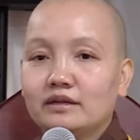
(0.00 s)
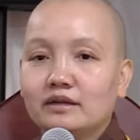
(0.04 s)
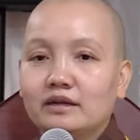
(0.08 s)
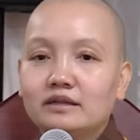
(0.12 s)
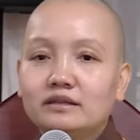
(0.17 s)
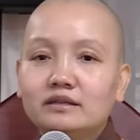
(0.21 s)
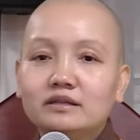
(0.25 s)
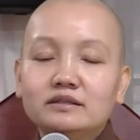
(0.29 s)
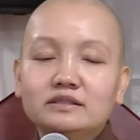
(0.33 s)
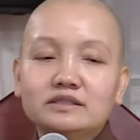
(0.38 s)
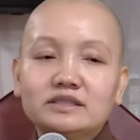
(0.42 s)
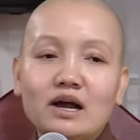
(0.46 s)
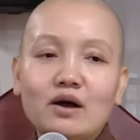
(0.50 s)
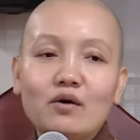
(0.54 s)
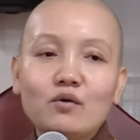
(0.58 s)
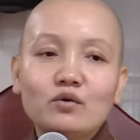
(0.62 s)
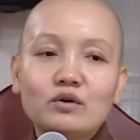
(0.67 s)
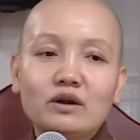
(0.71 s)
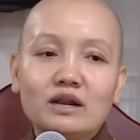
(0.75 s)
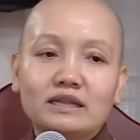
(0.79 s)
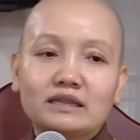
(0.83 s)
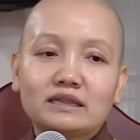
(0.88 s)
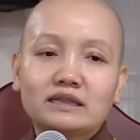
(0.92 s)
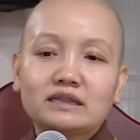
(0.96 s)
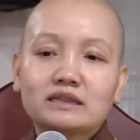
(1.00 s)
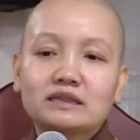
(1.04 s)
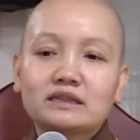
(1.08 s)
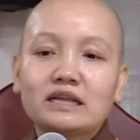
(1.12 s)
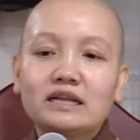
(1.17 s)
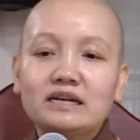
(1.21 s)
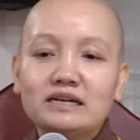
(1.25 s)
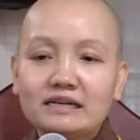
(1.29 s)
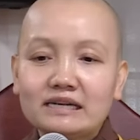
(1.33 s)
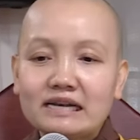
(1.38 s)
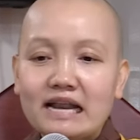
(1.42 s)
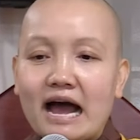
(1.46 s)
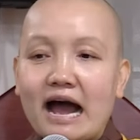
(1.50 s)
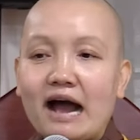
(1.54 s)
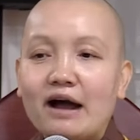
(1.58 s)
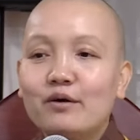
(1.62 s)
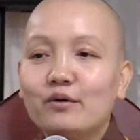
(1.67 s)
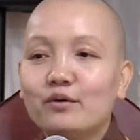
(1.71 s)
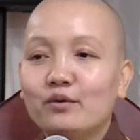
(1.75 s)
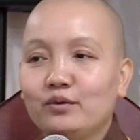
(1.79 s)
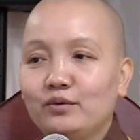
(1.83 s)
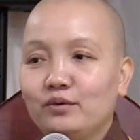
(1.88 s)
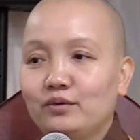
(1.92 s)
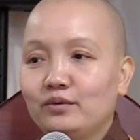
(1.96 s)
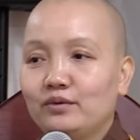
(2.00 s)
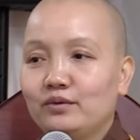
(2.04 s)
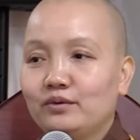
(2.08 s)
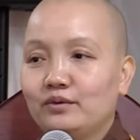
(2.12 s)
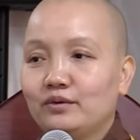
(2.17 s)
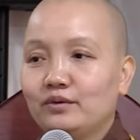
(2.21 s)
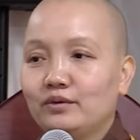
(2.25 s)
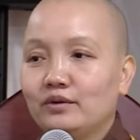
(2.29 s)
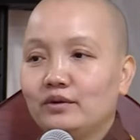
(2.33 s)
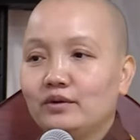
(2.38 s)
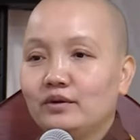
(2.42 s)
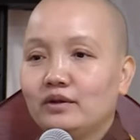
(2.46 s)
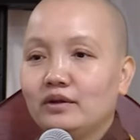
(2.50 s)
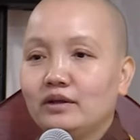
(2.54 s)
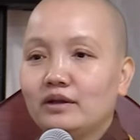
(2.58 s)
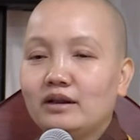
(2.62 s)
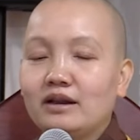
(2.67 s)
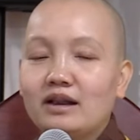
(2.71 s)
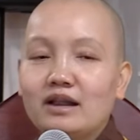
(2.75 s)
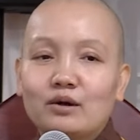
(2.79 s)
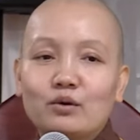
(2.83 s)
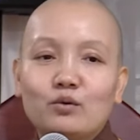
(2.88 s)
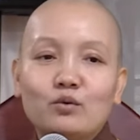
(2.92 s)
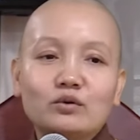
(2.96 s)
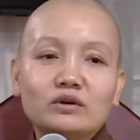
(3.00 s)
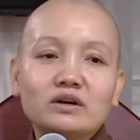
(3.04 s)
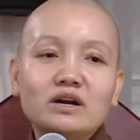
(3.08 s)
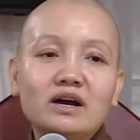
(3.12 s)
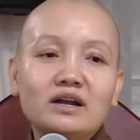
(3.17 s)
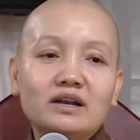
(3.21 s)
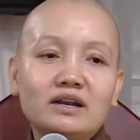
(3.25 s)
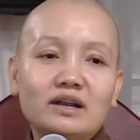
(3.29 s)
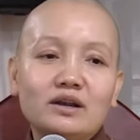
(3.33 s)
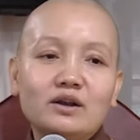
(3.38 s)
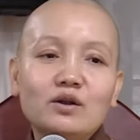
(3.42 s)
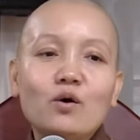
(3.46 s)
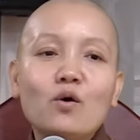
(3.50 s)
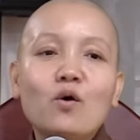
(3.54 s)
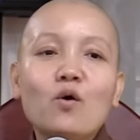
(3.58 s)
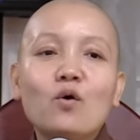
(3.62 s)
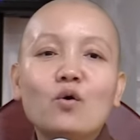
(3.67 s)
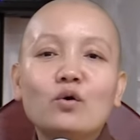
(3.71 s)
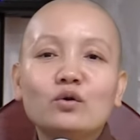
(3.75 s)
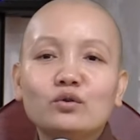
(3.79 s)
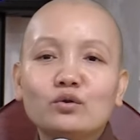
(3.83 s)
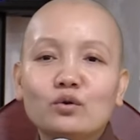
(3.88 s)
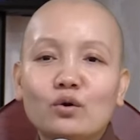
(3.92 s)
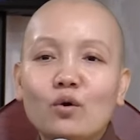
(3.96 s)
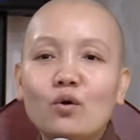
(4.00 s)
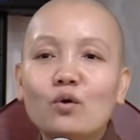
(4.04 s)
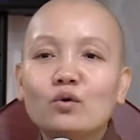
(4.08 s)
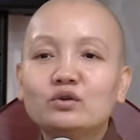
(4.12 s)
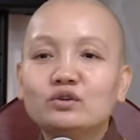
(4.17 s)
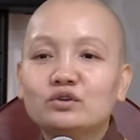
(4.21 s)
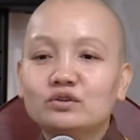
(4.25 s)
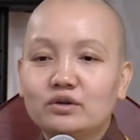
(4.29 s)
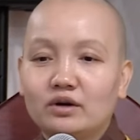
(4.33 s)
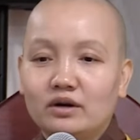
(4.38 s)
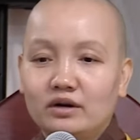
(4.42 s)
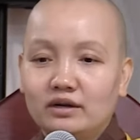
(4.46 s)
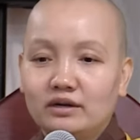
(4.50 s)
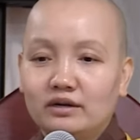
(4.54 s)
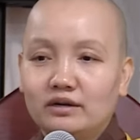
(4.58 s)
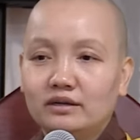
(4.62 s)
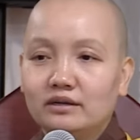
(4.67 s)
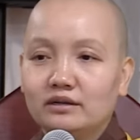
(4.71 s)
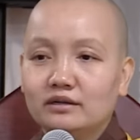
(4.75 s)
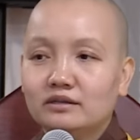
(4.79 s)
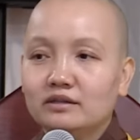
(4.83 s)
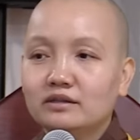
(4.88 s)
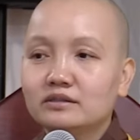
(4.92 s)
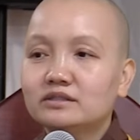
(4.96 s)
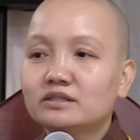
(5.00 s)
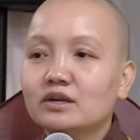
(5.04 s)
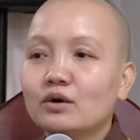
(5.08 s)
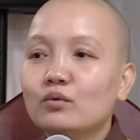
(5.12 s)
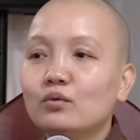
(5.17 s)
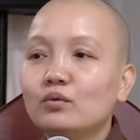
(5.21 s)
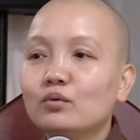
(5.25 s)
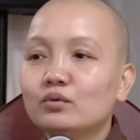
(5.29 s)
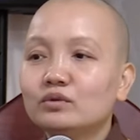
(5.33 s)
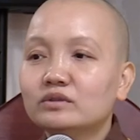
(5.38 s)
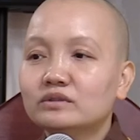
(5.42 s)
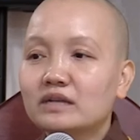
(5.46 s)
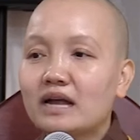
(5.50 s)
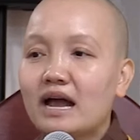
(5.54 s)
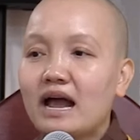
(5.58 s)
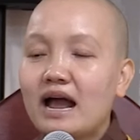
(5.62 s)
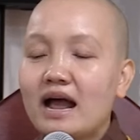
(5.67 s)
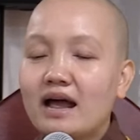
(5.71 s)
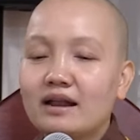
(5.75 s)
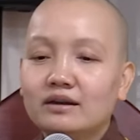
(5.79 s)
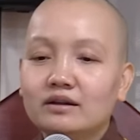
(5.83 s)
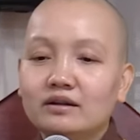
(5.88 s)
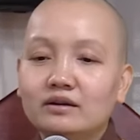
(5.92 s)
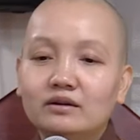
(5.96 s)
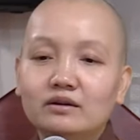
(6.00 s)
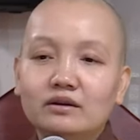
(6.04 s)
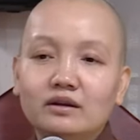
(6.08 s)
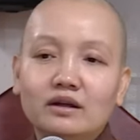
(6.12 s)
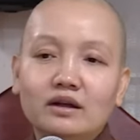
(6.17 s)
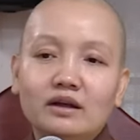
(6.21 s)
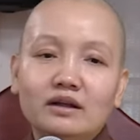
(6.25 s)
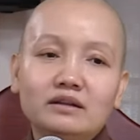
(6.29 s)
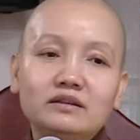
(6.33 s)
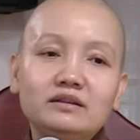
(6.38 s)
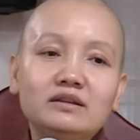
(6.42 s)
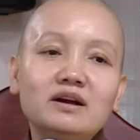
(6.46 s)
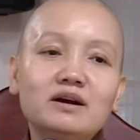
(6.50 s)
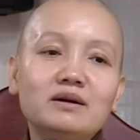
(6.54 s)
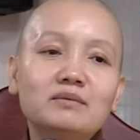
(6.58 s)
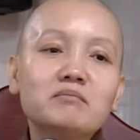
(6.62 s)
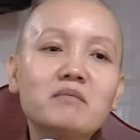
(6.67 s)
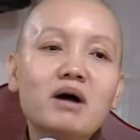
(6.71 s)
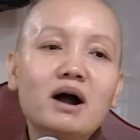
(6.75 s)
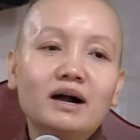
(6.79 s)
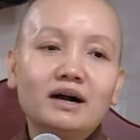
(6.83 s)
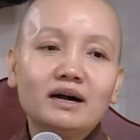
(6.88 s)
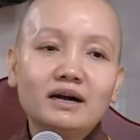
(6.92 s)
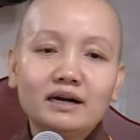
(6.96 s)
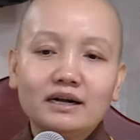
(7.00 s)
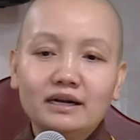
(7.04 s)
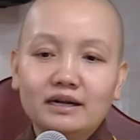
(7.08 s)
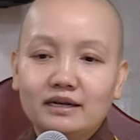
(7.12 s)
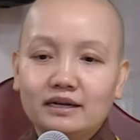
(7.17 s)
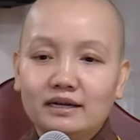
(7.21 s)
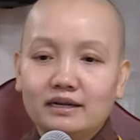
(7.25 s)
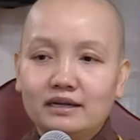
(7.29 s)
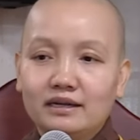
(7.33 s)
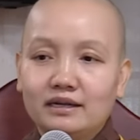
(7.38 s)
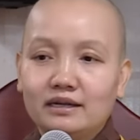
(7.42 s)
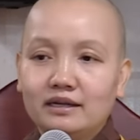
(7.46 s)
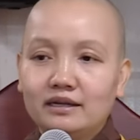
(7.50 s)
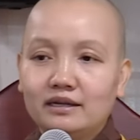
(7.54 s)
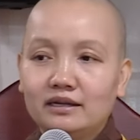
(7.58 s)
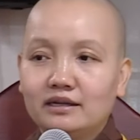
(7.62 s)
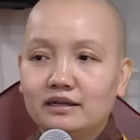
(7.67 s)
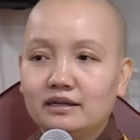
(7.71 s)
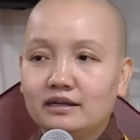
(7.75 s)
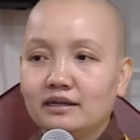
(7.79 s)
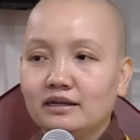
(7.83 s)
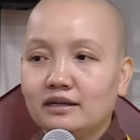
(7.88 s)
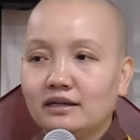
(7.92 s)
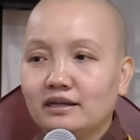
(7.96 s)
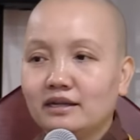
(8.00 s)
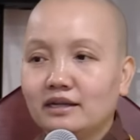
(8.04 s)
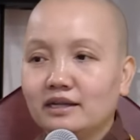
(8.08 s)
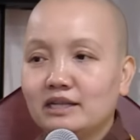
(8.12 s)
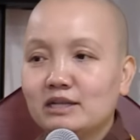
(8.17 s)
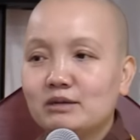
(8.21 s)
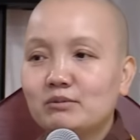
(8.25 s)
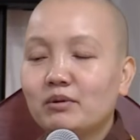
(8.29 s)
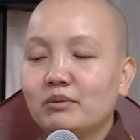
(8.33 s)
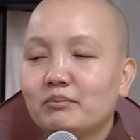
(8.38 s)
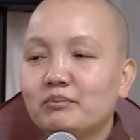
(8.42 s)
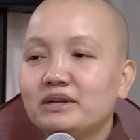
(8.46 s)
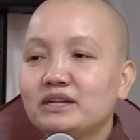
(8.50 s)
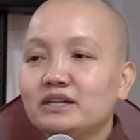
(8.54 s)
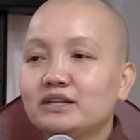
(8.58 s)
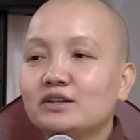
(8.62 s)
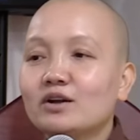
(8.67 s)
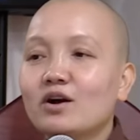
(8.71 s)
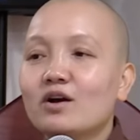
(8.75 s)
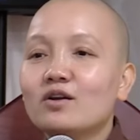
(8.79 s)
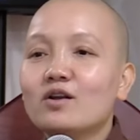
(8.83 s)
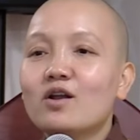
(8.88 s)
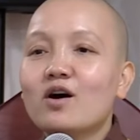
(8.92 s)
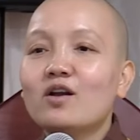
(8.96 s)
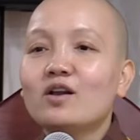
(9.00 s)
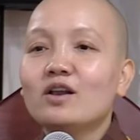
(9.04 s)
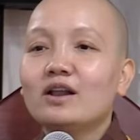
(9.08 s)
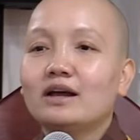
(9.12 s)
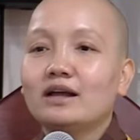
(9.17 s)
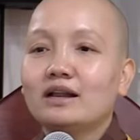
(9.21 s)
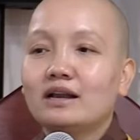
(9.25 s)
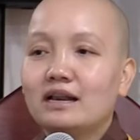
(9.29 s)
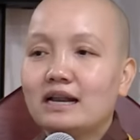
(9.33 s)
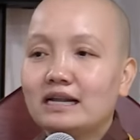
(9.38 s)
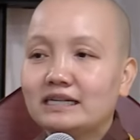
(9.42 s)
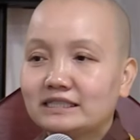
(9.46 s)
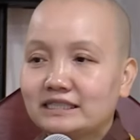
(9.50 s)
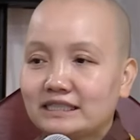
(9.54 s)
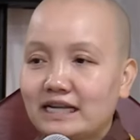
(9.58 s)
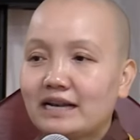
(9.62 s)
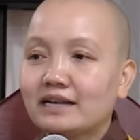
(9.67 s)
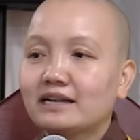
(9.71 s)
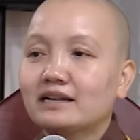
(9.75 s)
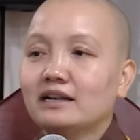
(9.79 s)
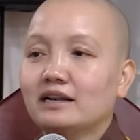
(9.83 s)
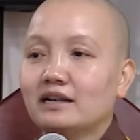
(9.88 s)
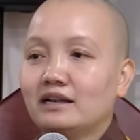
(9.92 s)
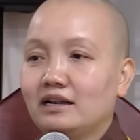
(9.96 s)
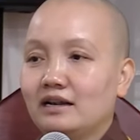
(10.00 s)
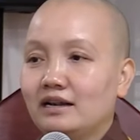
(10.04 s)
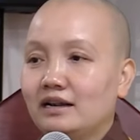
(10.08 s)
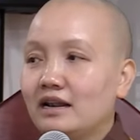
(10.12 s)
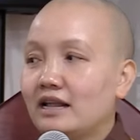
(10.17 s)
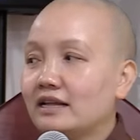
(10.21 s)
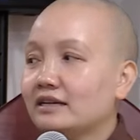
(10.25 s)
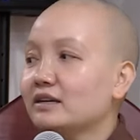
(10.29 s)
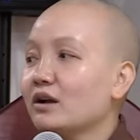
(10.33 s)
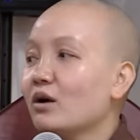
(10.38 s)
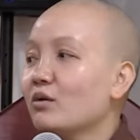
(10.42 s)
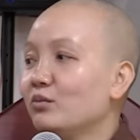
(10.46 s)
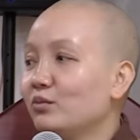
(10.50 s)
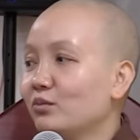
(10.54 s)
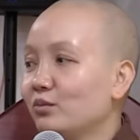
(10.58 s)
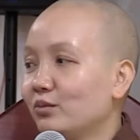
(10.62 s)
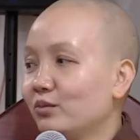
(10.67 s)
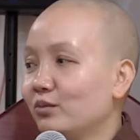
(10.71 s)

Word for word: Cái thứ sáu là tịnh đảo, là cuộc đời này nó ô ô trượt, nó xấu xa, nó dơ bẩn, nhưng mà mình cho đó là là sạch, là trong,